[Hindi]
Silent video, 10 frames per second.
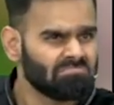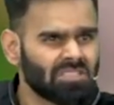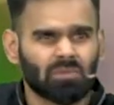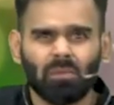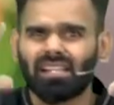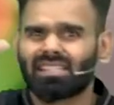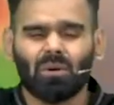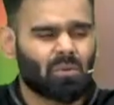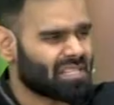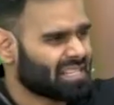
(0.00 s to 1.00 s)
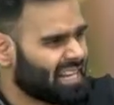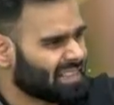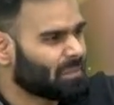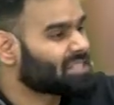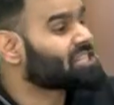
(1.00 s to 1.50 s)
जिसमें ऐसा कुछ ऐसा ना
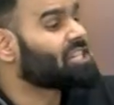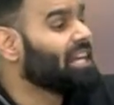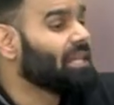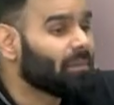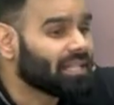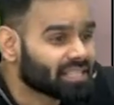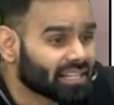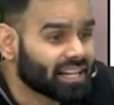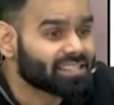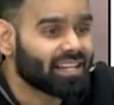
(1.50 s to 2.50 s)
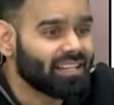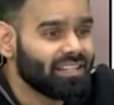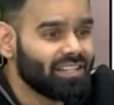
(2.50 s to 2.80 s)
एकदम ऐसा शेडी प्लेस है कैसा